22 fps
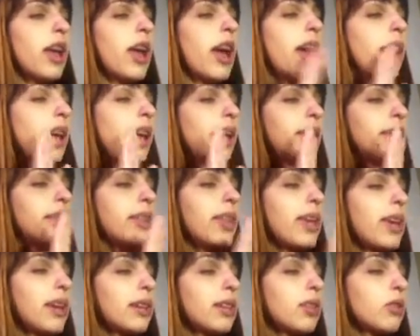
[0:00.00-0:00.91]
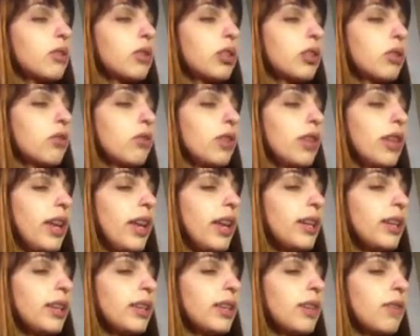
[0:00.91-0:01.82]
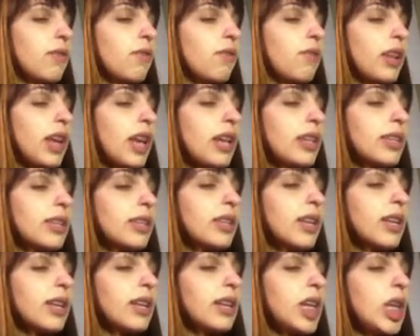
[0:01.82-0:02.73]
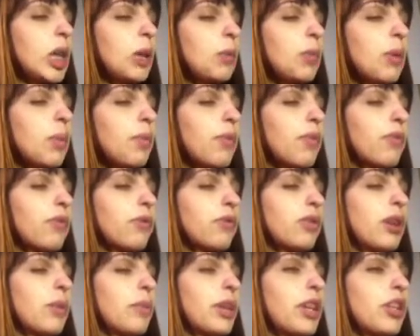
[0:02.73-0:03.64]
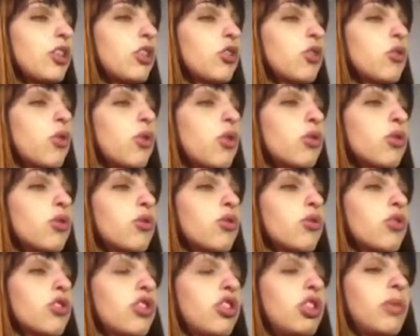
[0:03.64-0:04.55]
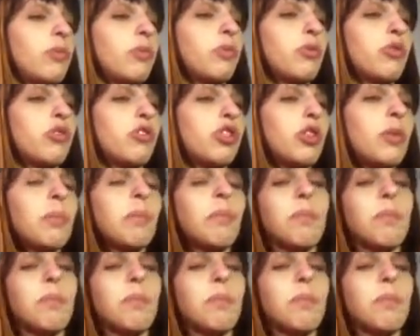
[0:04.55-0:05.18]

Olha lá, dê adeus às olheiras, refresca, limpa profundamente todos os tipos de